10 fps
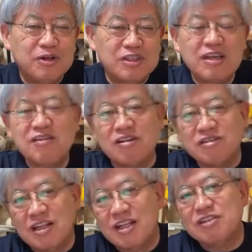れ
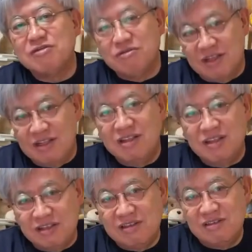1979年
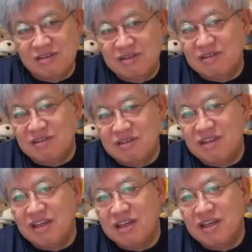です。
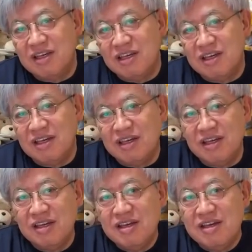
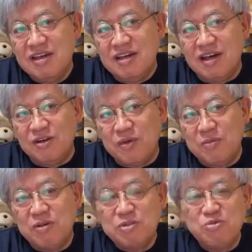で、あの、
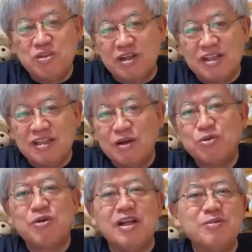メンバーシップの中で行った
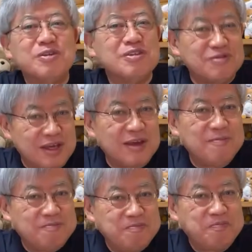ことがありますよね。
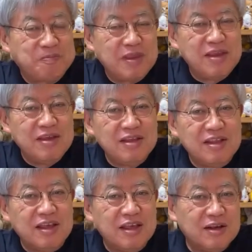
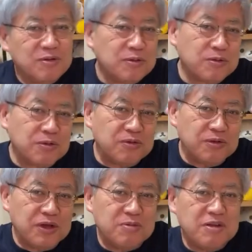で、この
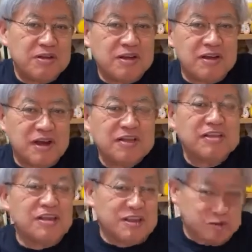頃、ミア殿下何
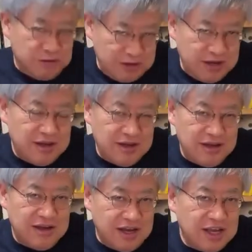歳でしょうかね。
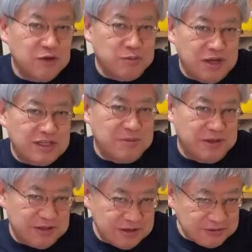綾宮様
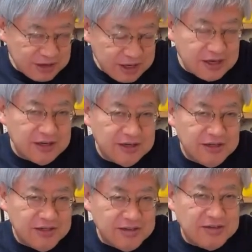ですけど
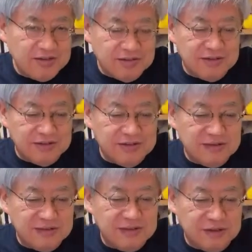ね。
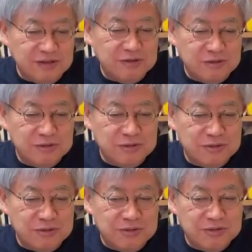うん。いいろい
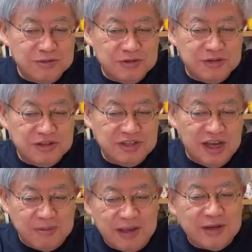ろ、
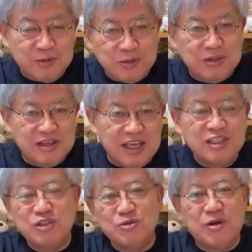やばいこ
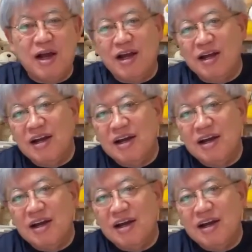現象が